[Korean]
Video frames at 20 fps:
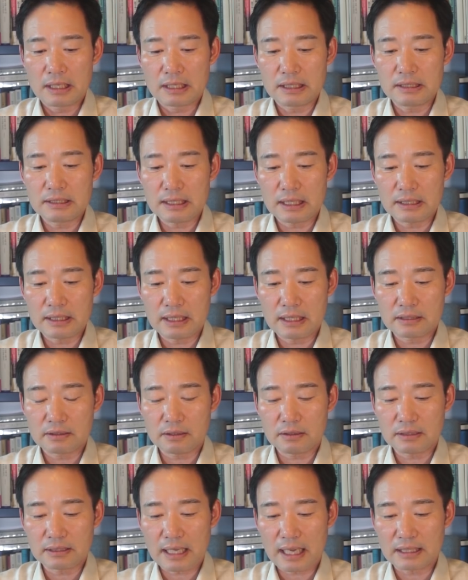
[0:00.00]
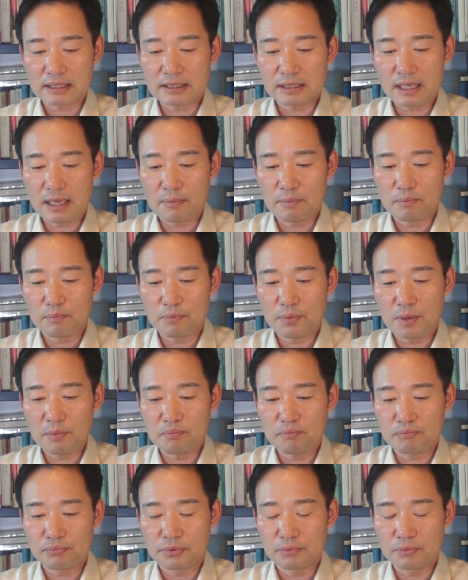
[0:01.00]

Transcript: 이 자리에서 다시 한번